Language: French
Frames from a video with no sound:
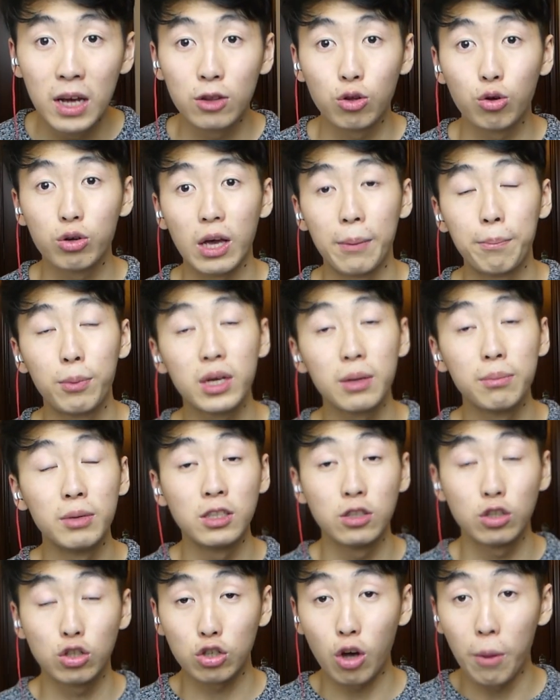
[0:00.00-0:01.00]
donc un
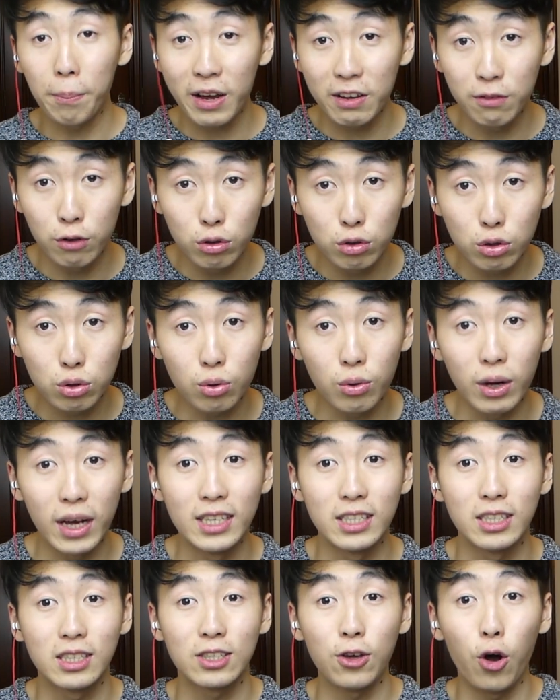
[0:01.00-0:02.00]
Pokémon sans prévolution
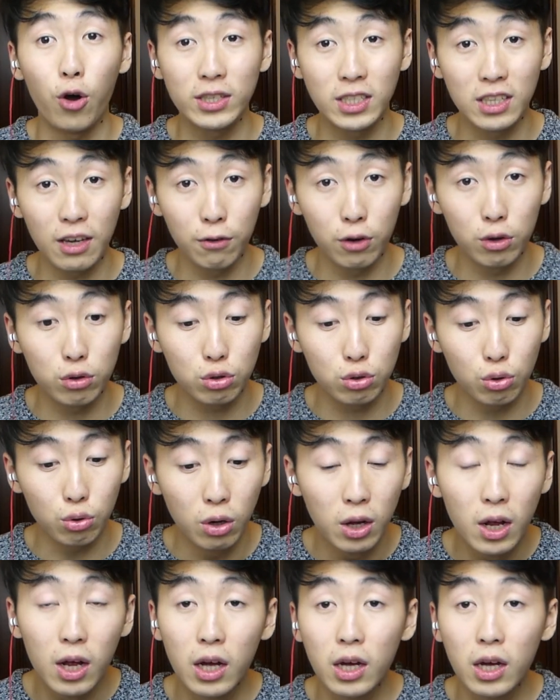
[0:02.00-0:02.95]
et sans évolution.